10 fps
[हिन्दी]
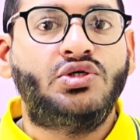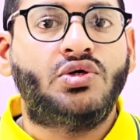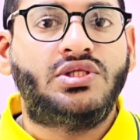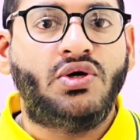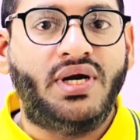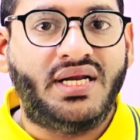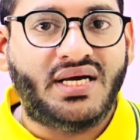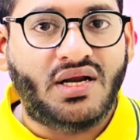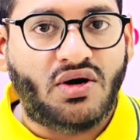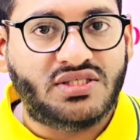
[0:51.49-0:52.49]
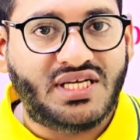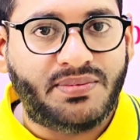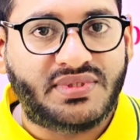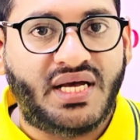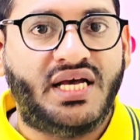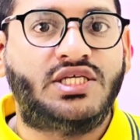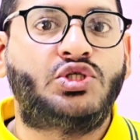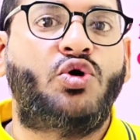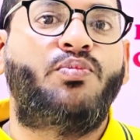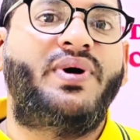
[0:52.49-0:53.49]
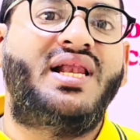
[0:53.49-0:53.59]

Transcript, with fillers: जो थ्योरेटिकल कॉन्सेप्ट है इसको हम